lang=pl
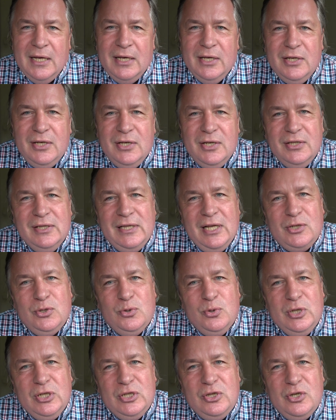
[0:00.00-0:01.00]
y, dla
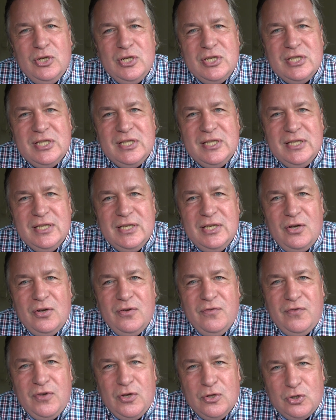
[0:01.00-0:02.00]
których to jest y,
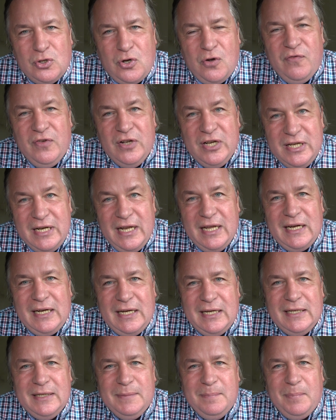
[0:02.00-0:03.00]
wyjątkowy
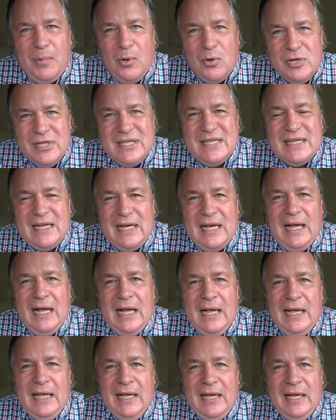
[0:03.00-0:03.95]
rynek Polska.